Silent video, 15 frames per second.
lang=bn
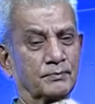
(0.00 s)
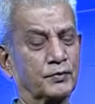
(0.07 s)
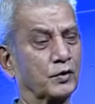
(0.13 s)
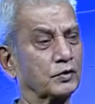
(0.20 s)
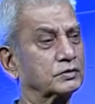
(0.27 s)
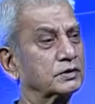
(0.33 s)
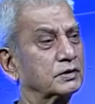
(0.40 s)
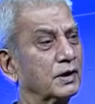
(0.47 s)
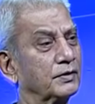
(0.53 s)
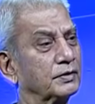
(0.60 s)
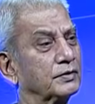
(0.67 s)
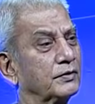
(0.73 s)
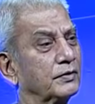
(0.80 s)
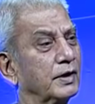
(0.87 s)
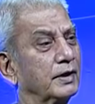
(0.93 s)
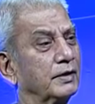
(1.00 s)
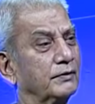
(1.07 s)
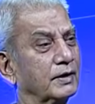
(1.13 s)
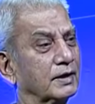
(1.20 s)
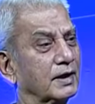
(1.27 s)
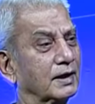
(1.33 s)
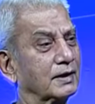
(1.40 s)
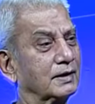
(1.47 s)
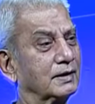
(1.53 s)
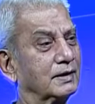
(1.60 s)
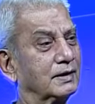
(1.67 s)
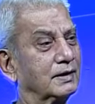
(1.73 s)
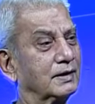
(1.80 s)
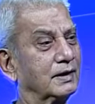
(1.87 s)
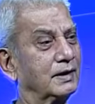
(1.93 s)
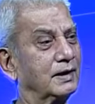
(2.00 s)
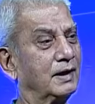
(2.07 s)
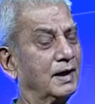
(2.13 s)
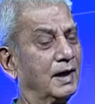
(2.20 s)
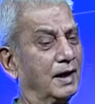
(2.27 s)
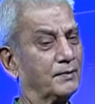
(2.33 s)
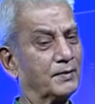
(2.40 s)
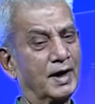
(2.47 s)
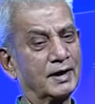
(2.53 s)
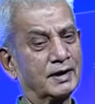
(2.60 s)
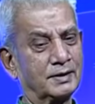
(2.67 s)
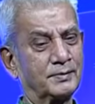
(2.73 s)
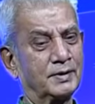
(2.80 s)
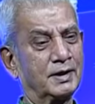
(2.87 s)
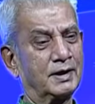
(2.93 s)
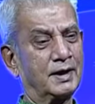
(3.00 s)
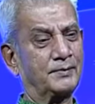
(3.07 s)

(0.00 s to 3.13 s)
প্রক্সি দেওয়ার জন্য রেডি হয়ে থাকে আচ্ছা। এবং আলটিমেটলি